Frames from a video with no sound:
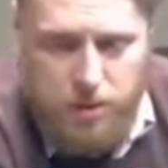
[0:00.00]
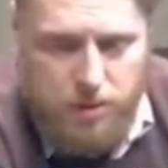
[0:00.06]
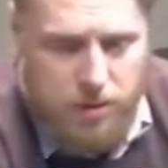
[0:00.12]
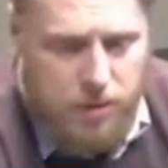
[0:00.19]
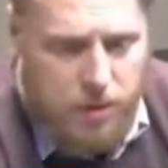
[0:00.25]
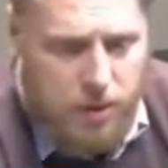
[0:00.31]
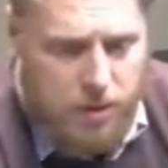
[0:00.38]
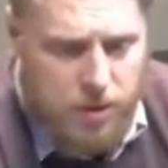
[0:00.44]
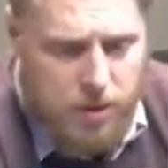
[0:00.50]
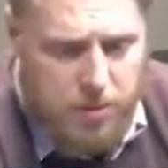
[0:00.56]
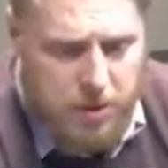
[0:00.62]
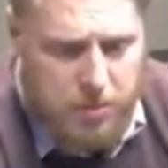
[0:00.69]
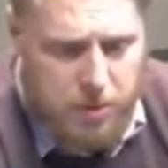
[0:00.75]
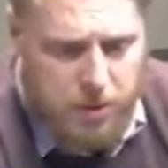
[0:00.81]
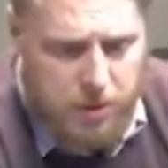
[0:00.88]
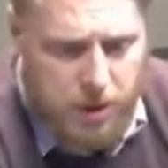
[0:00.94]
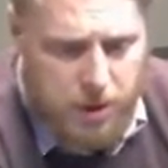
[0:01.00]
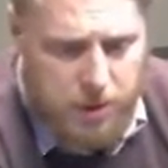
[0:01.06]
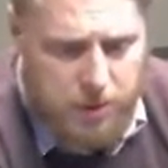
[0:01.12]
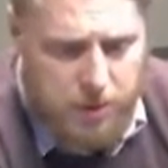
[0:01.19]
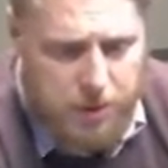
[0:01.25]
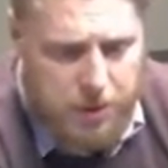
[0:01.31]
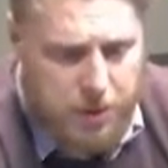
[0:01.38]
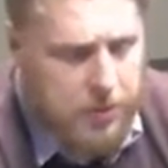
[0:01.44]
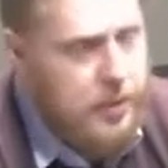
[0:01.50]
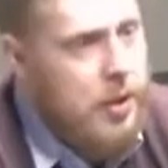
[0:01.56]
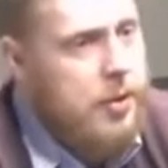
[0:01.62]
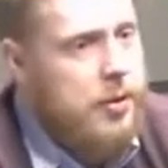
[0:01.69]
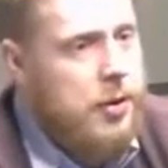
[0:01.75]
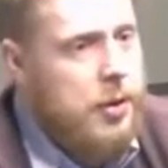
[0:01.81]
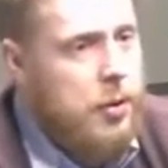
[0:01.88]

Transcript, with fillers: na koniec, panie pośle, dziś w Tarnowskich